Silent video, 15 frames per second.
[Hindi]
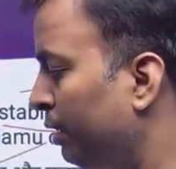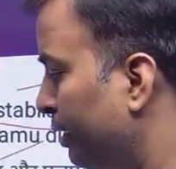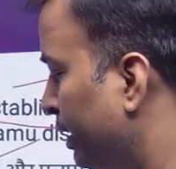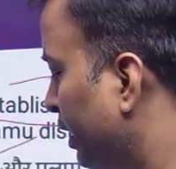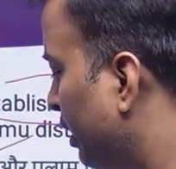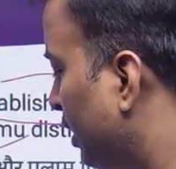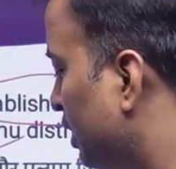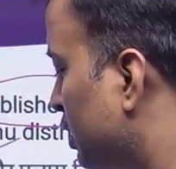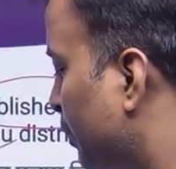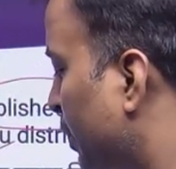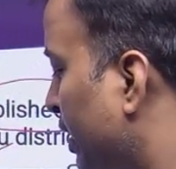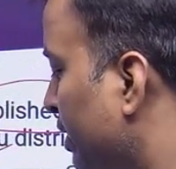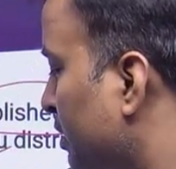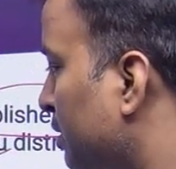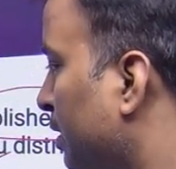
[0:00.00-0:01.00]
ये
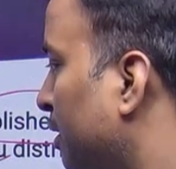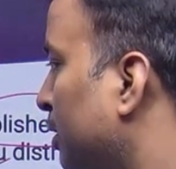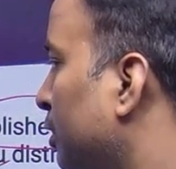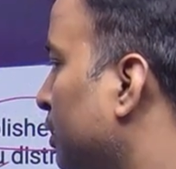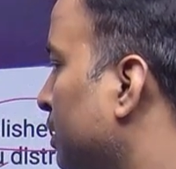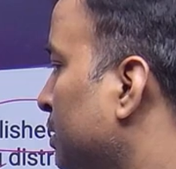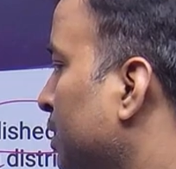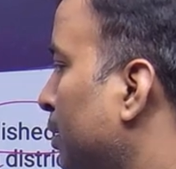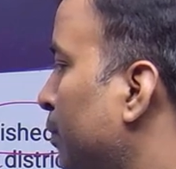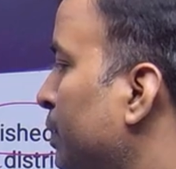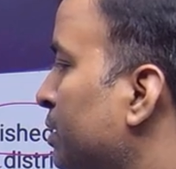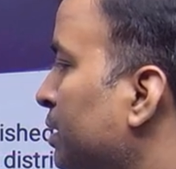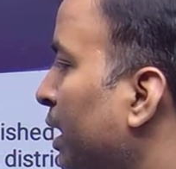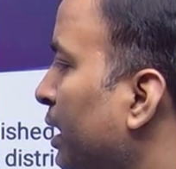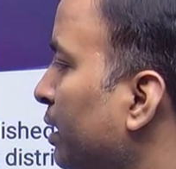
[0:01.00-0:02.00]
स्प्रेड था इसका
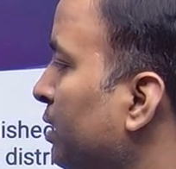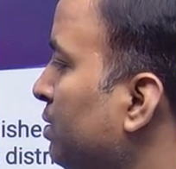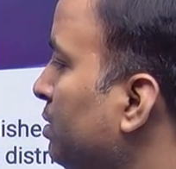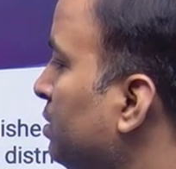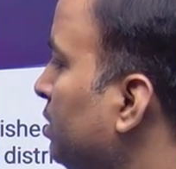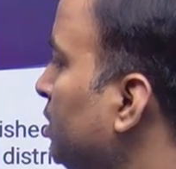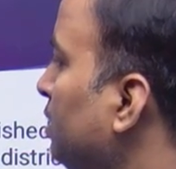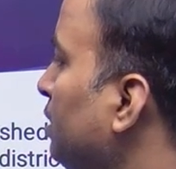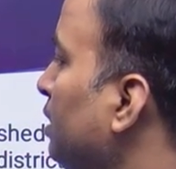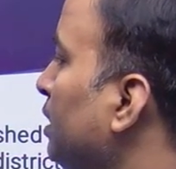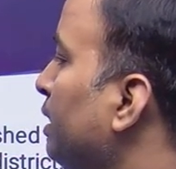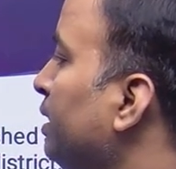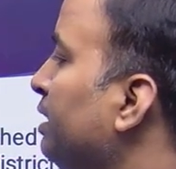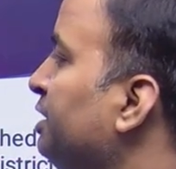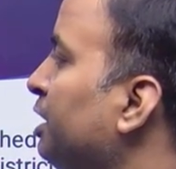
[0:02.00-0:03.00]
विस्तार इस
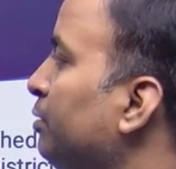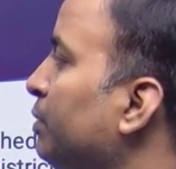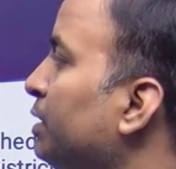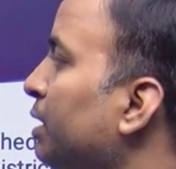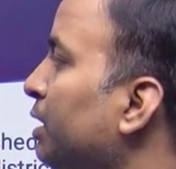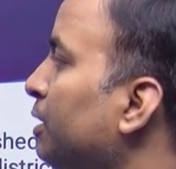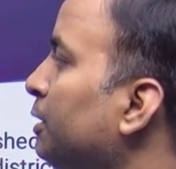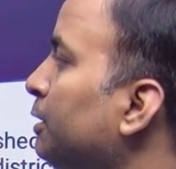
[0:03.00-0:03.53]
रीजन में था